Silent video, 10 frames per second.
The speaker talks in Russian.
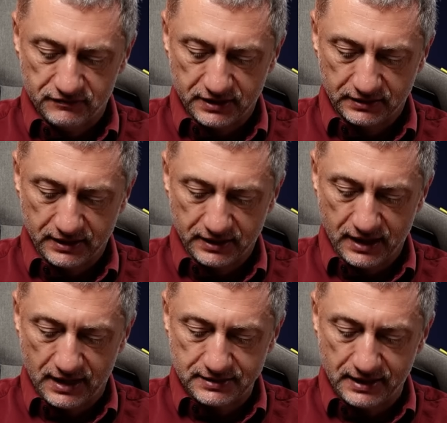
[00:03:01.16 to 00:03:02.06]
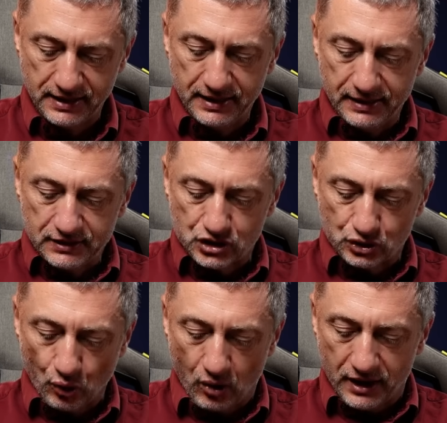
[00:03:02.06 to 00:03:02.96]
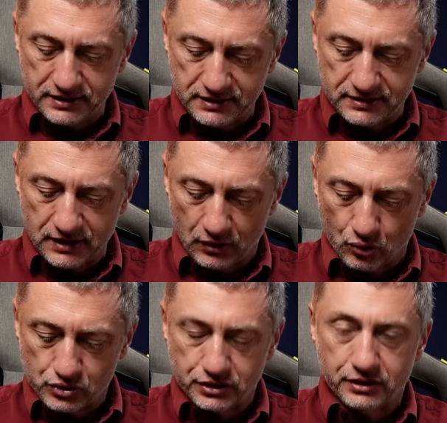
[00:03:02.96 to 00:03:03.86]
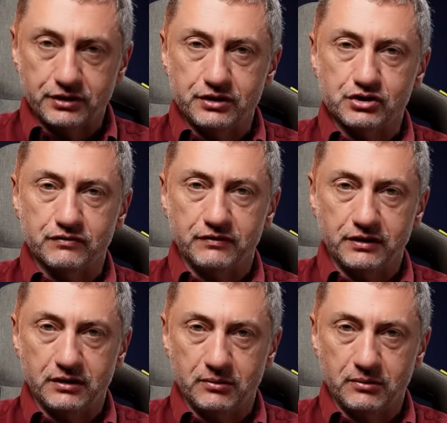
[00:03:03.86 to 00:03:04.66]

в секторе Газа. 101 заложник и живые,